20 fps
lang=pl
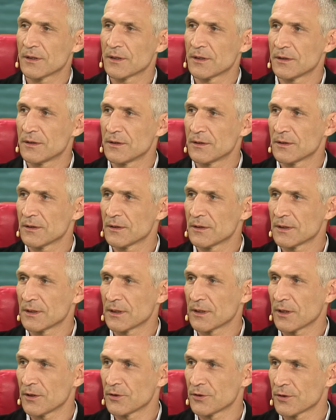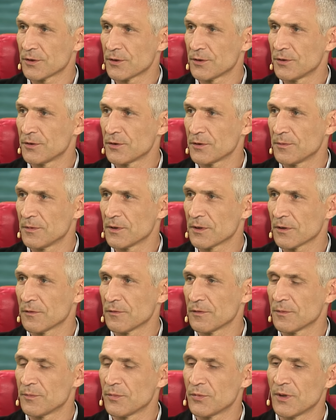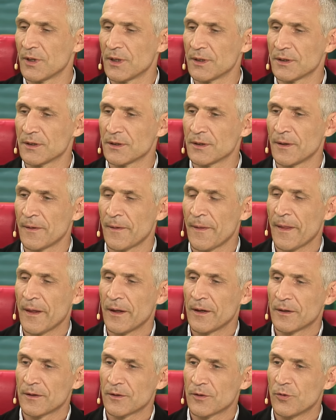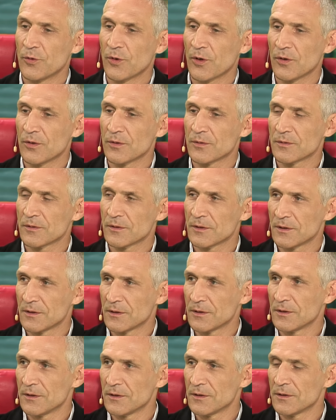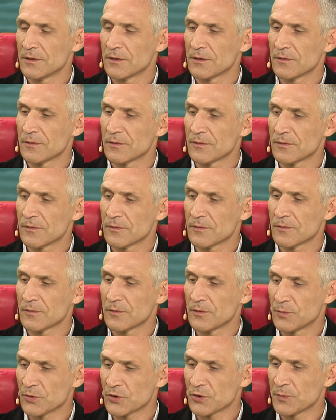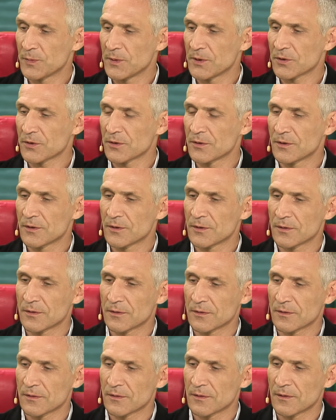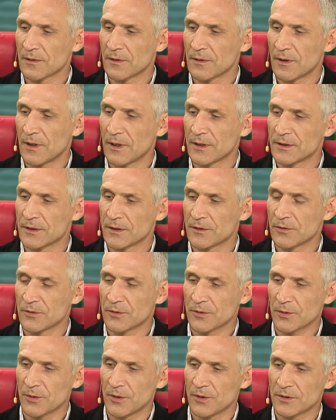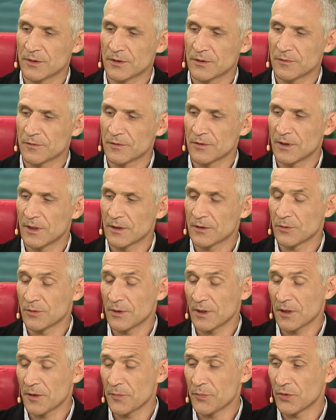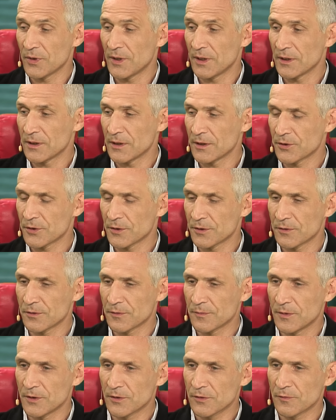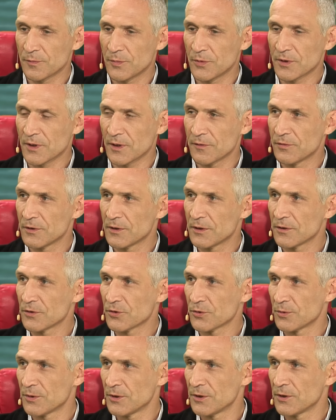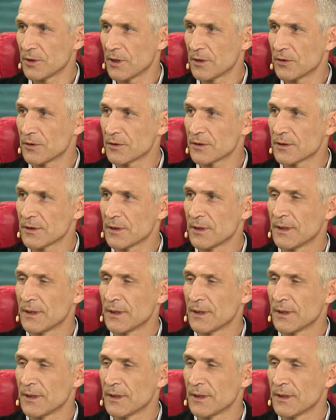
kiedy zagrać 60-metrowe podanie górą i, i, i, przyspieszyć e, akcję kontrującą. W dodatku takie podania na 60 metrów potrafi też rzucić na nos